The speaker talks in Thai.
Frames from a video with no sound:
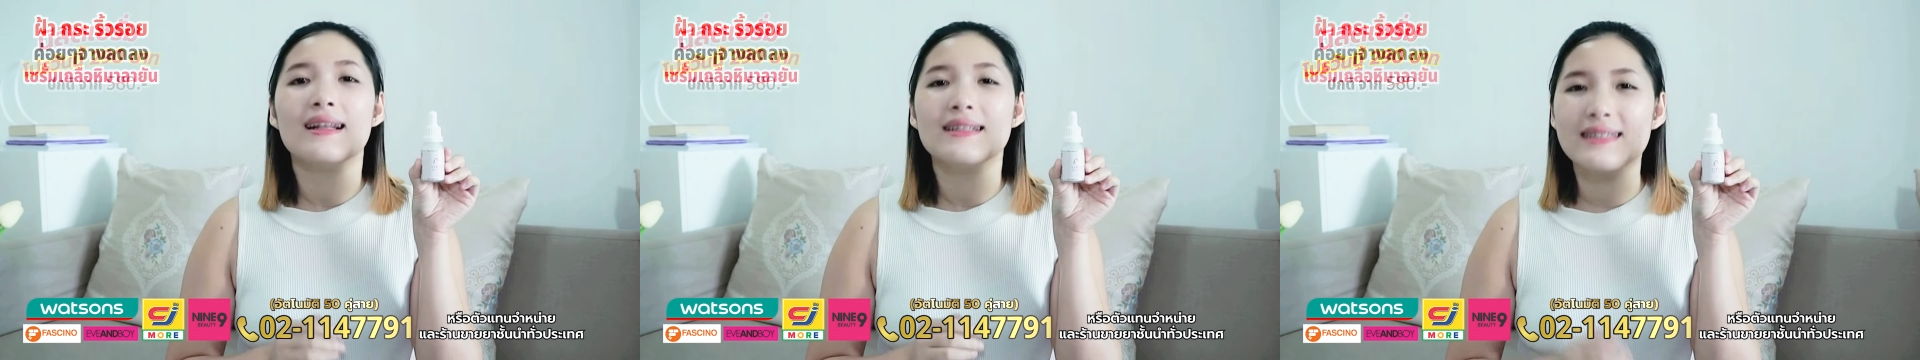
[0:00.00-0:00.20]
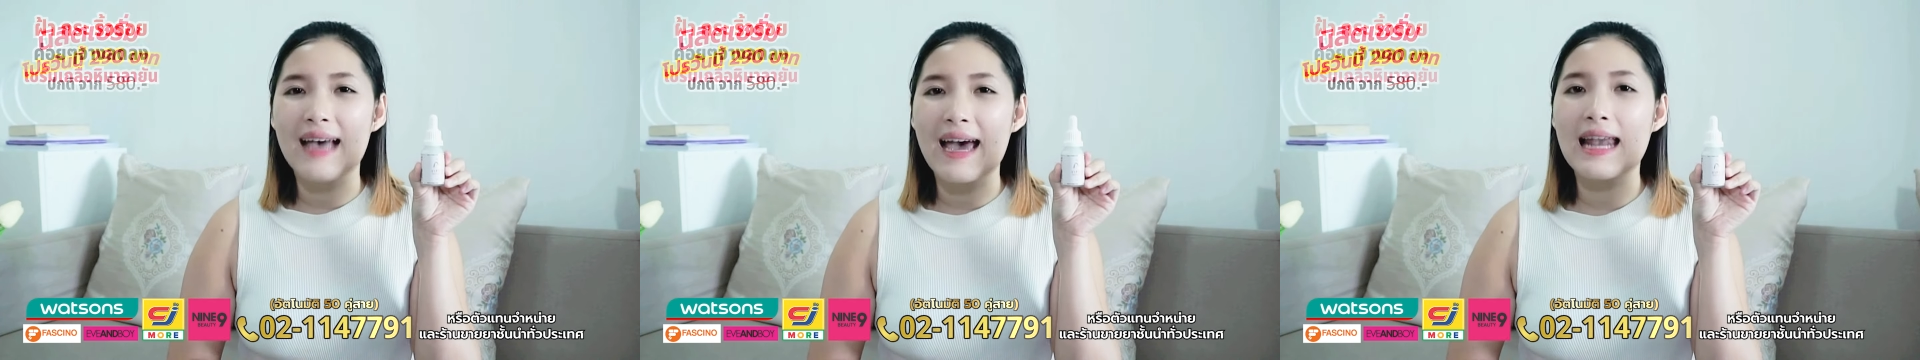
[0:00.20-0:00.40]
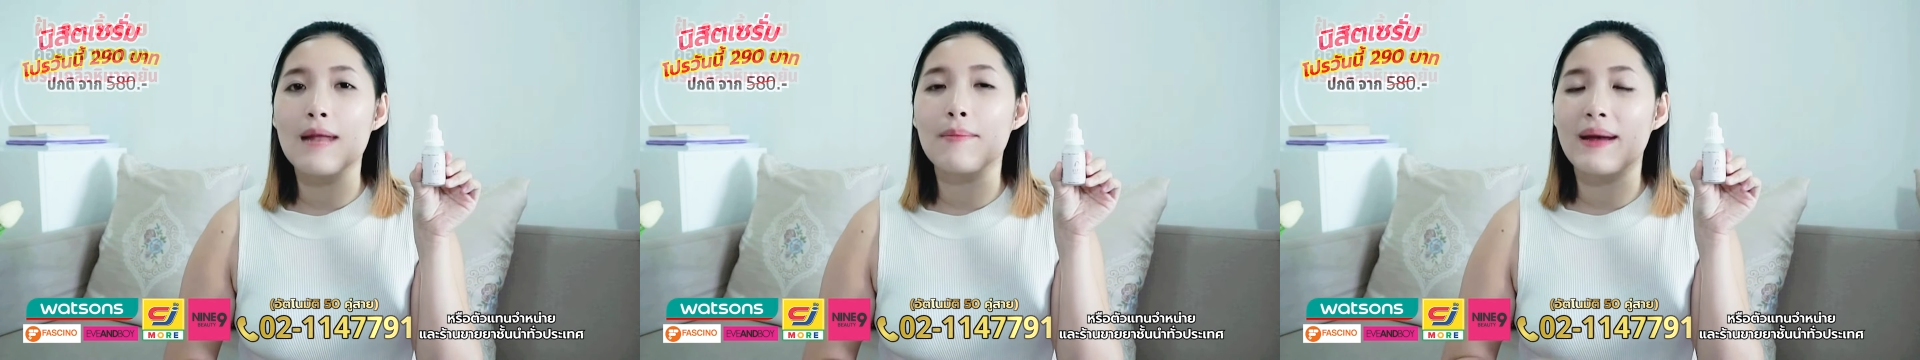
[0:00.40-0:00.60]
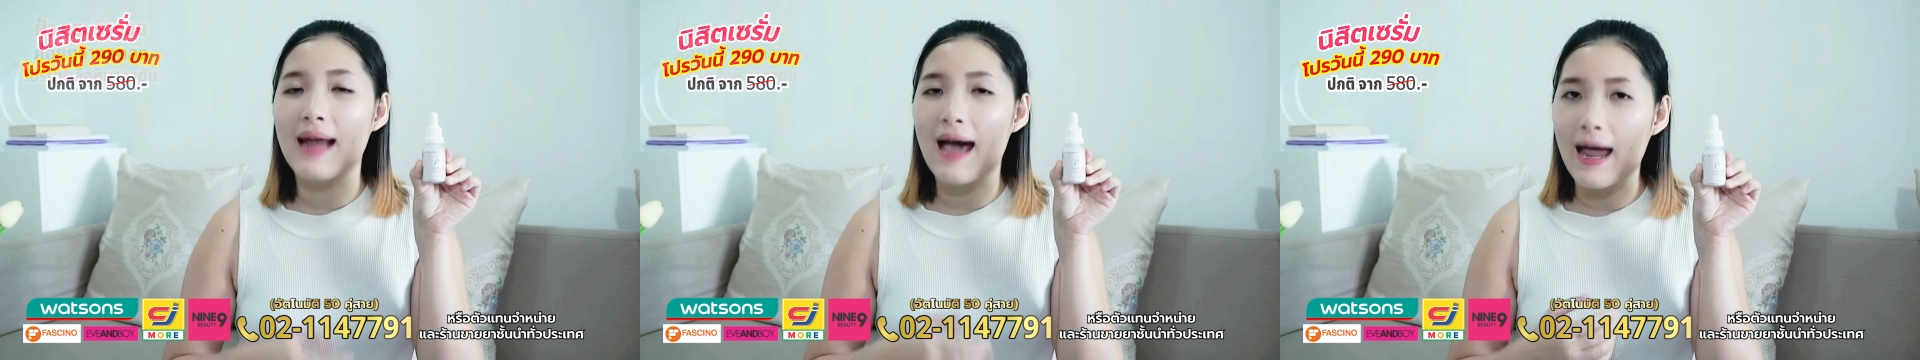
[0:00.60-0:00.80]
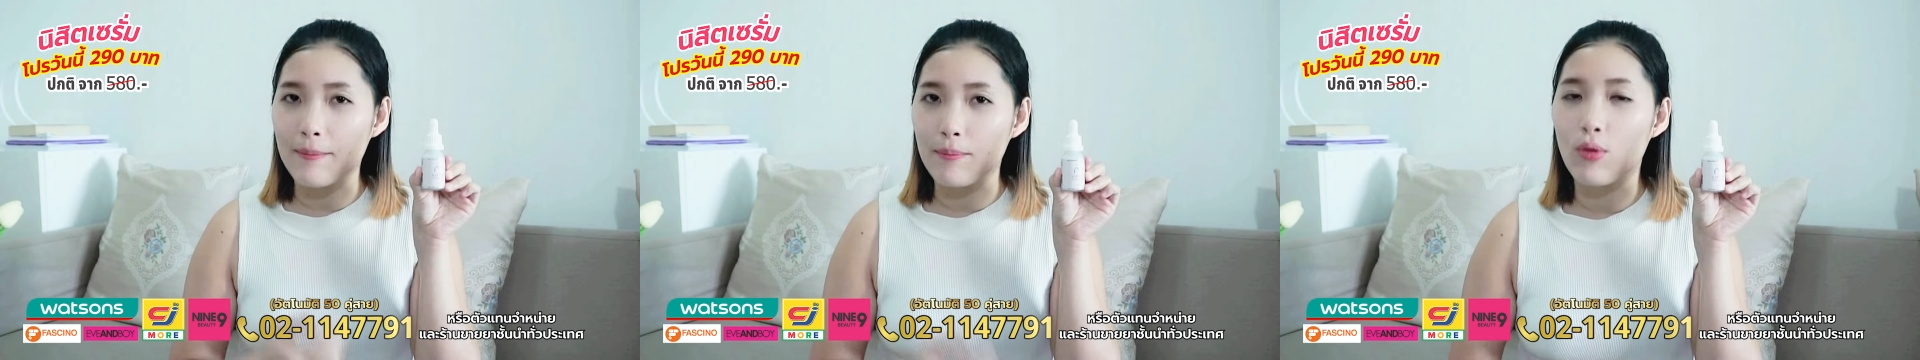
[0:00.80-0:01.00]
ใจแล้วมัน
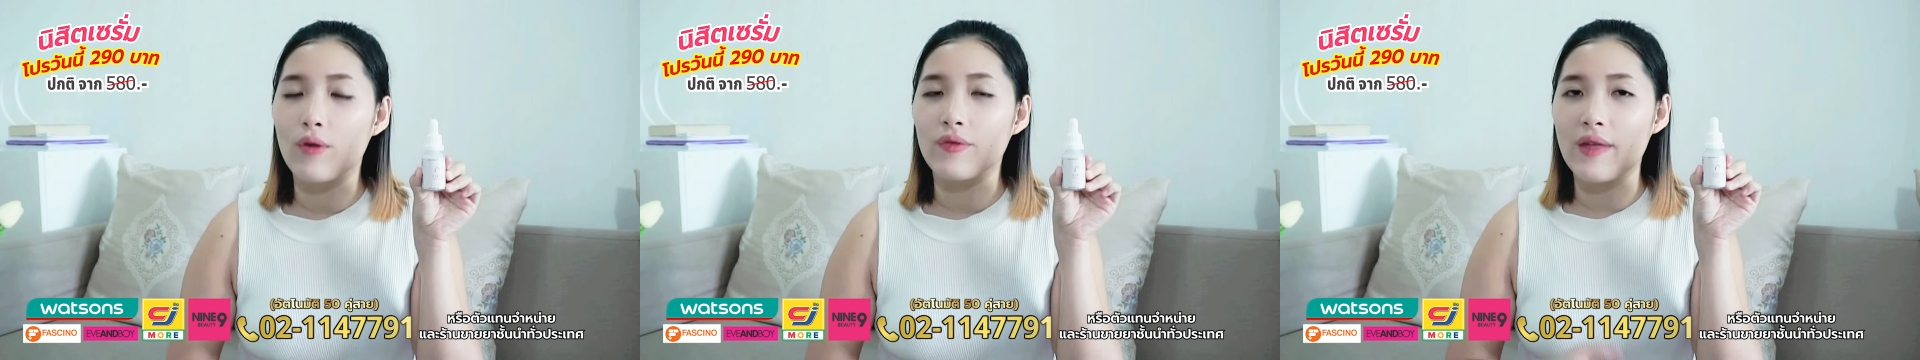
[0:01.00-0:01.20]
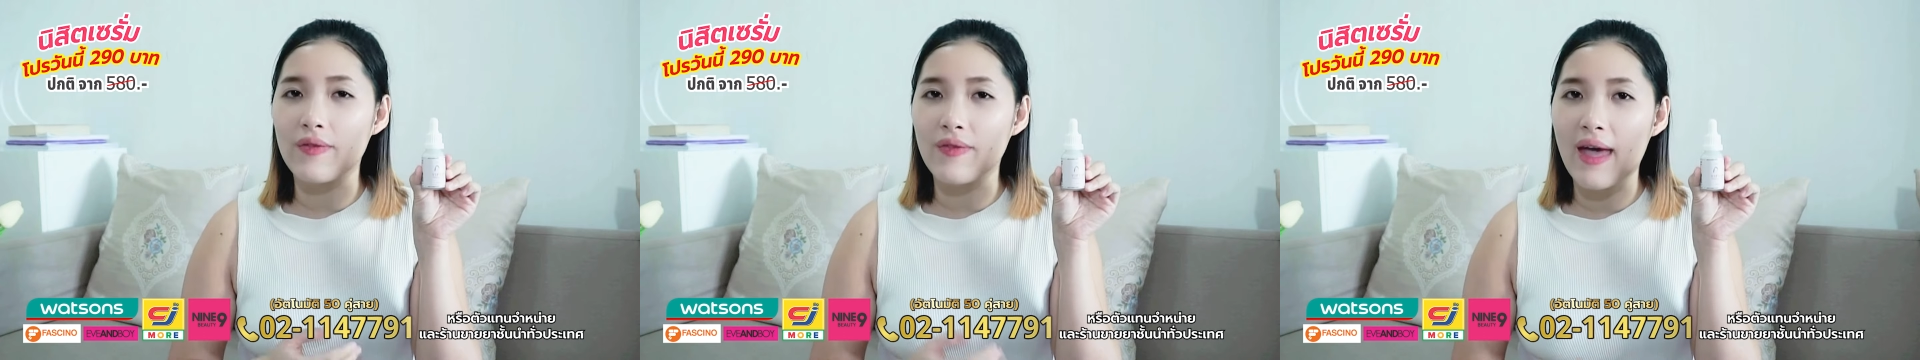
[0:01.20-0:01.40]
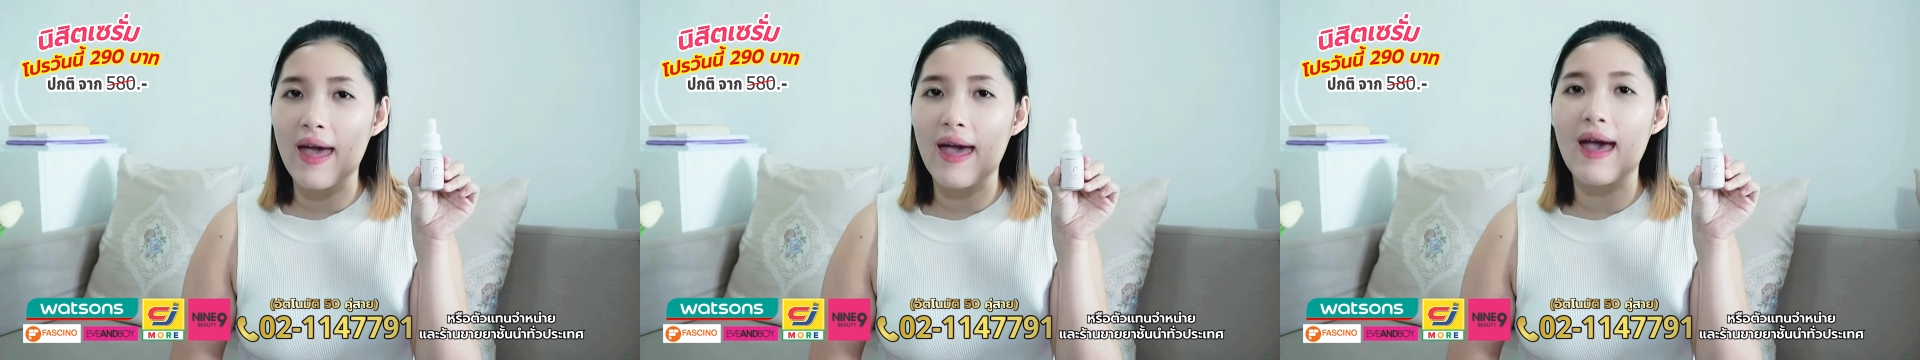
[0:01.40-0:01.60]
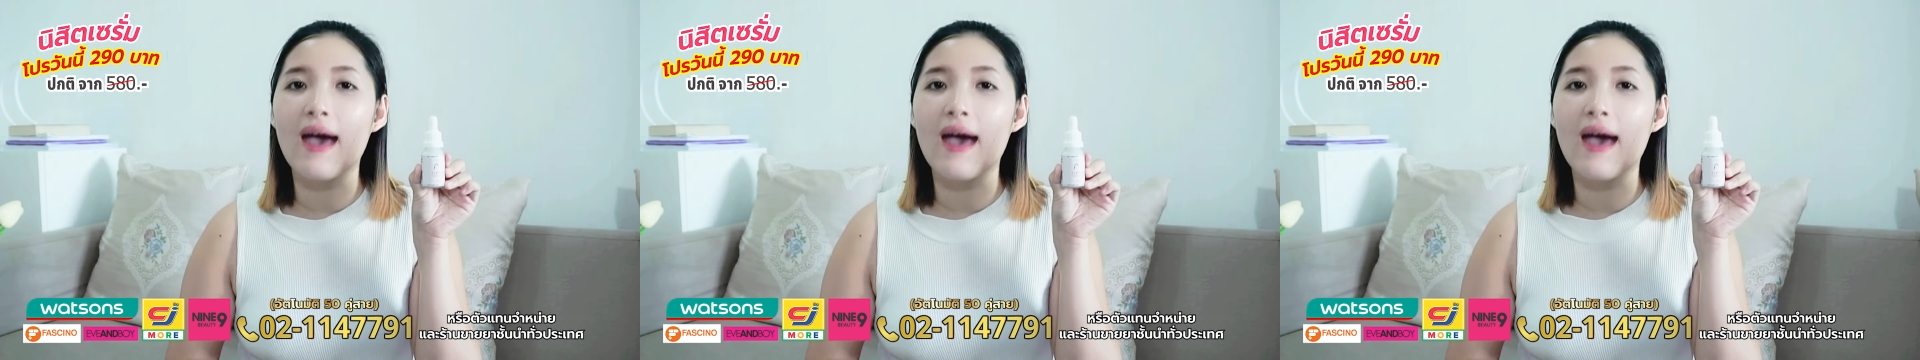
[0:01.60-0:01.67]
หั่นผลแต่แต่